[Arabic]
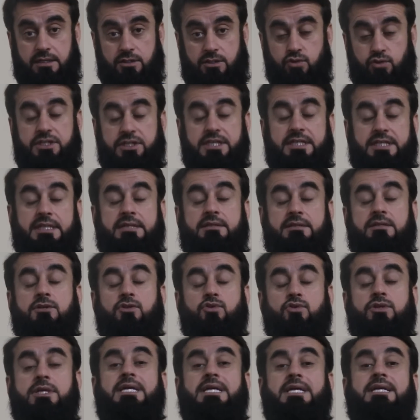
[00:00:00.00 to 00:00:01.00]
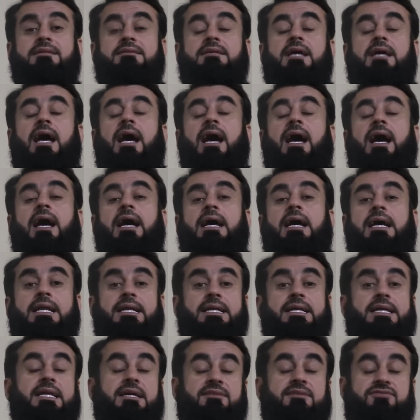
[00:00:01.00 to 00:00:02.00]
يريد يريدها
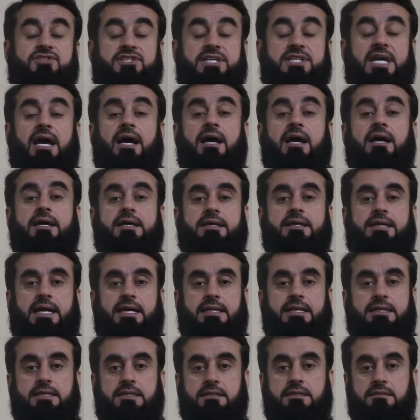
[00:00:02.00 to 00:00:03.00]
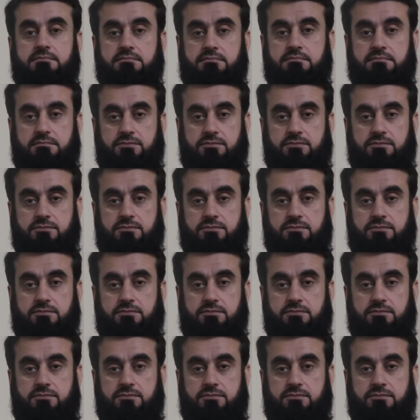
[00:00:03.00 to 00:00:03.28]
لنفسه يعني